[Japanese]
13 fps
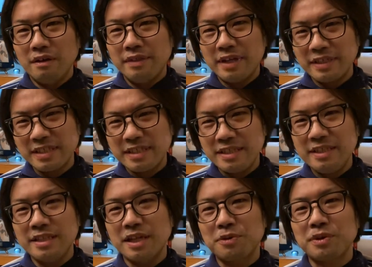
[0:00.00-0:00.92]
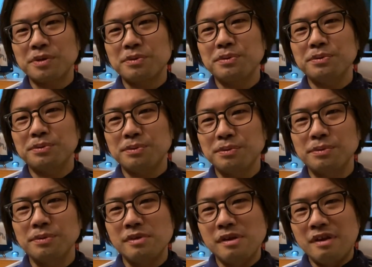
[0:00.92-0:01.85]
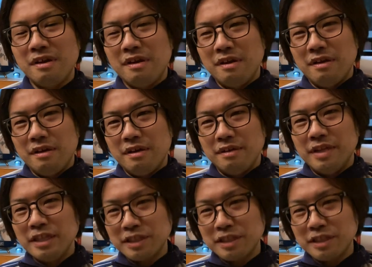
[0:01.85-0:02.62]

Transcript: なぜ2位なのかというとな